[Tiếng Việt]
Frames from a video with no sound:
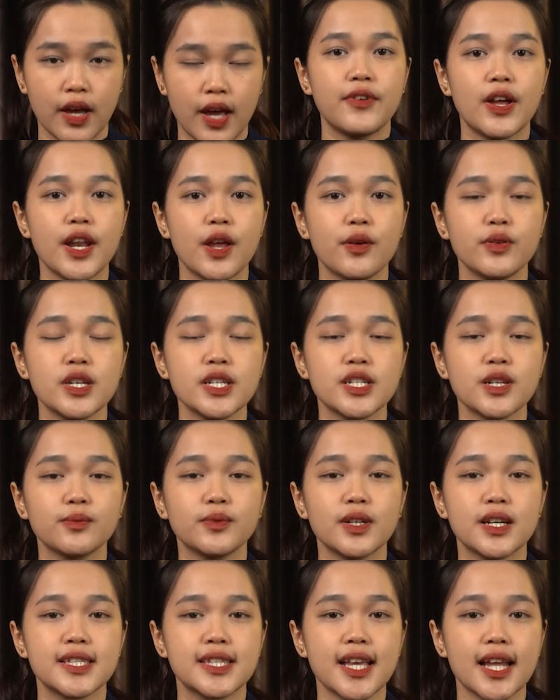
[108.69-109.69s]
Và nếu như
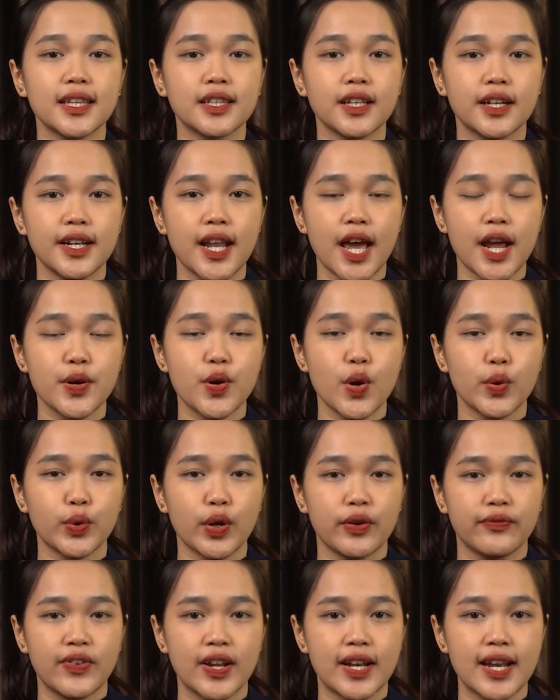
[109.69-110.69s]
trong thời gian tới đây đội
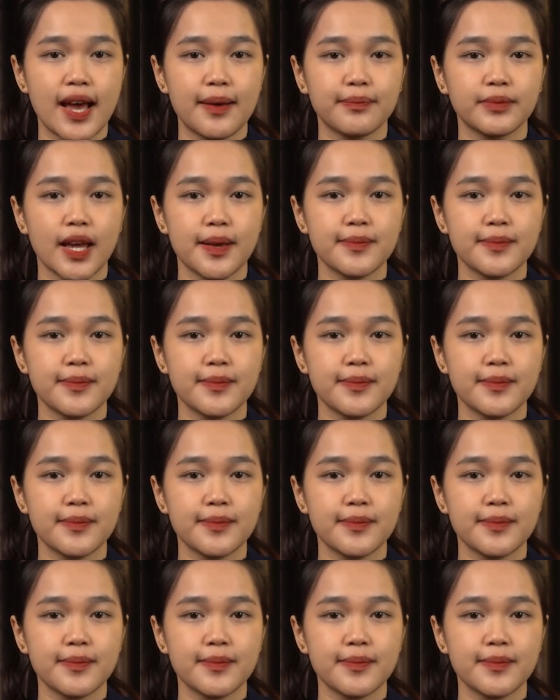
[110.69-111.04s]
tuyển Việt Nam